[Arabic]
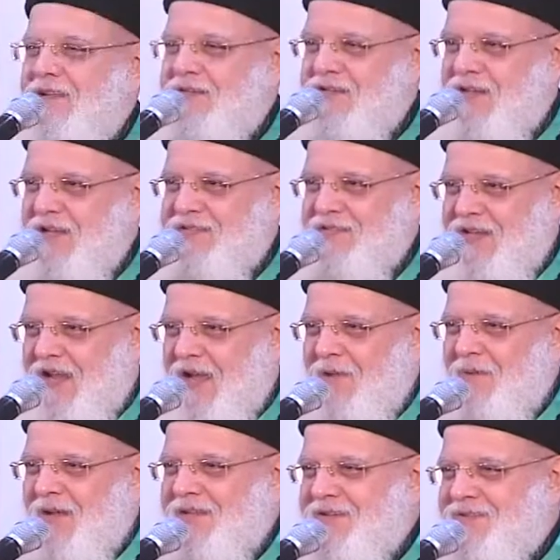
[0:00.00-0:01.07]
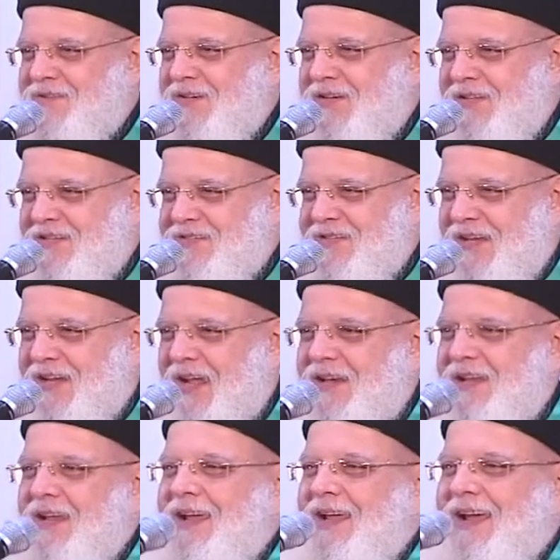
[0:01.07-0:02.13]
أسئلة سريعة بعد إذن قداستك يعني
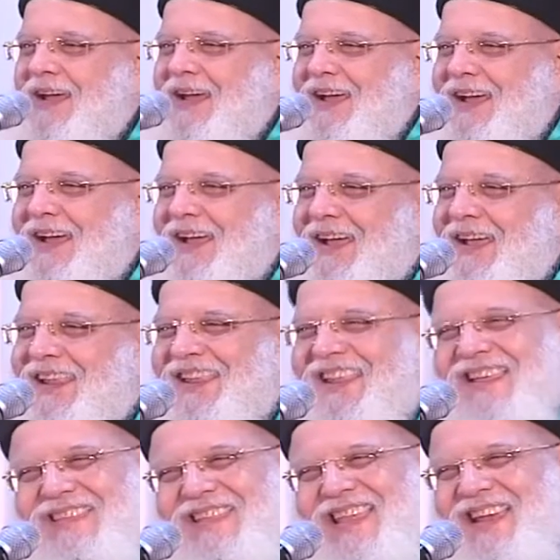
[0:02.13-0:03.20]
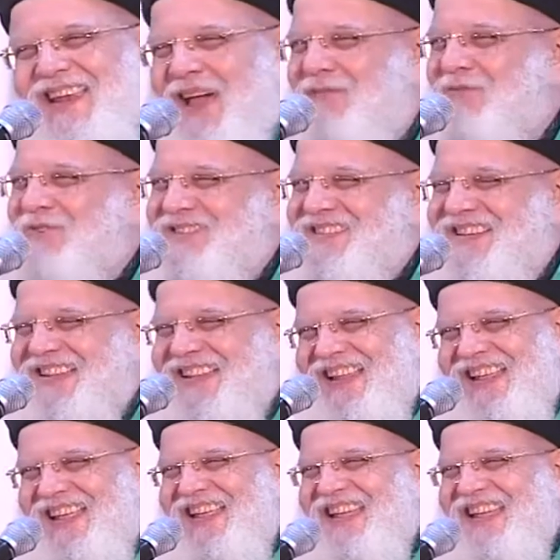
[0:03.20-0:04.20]
فيهم اختياري؟ لا, لا العفو يا سيدنا